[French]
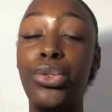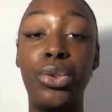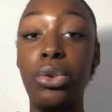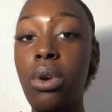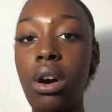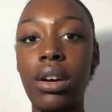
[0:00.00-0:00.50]

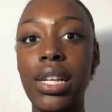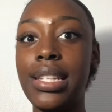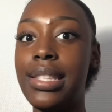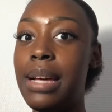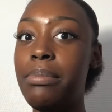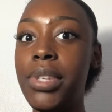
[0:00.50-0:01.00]
dehors
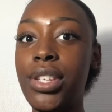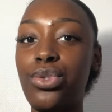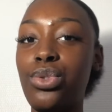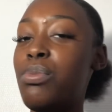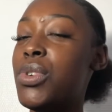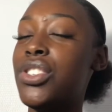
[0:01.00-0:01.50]
les amis et
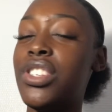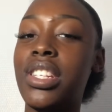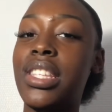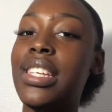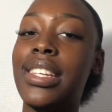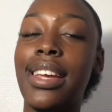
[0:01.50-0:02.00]
tout. Moi
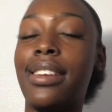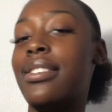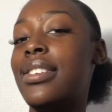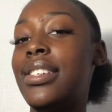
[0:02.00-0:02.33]
j'étais quelqu'un